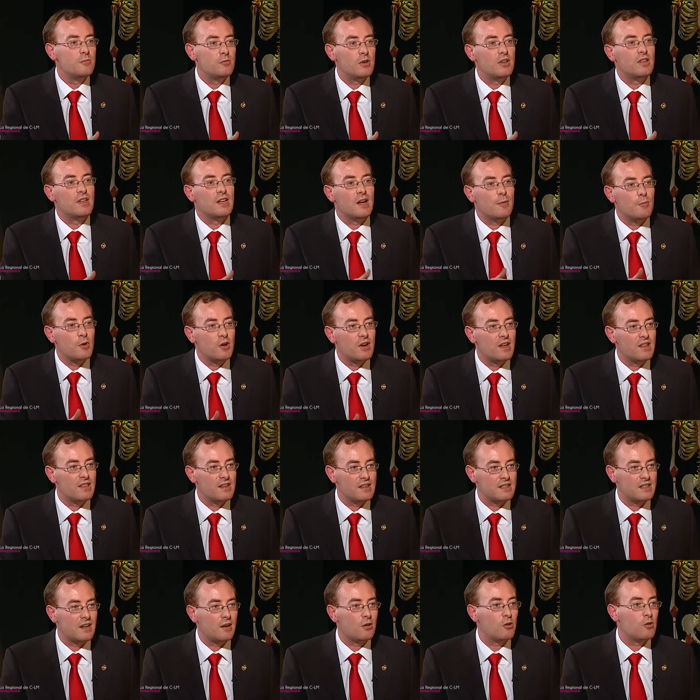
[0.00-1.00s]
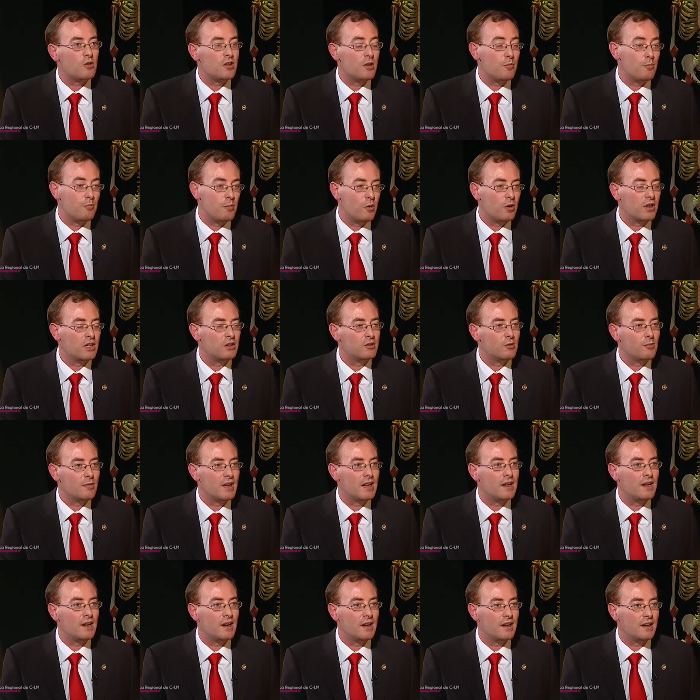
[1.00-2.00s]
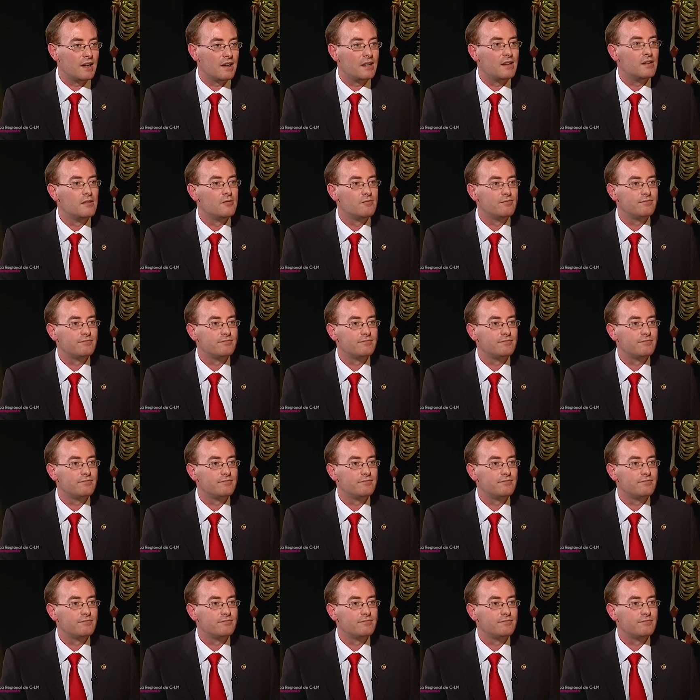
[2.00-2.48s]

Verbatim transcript: pues digamos que desarrolla un poquito más la ley.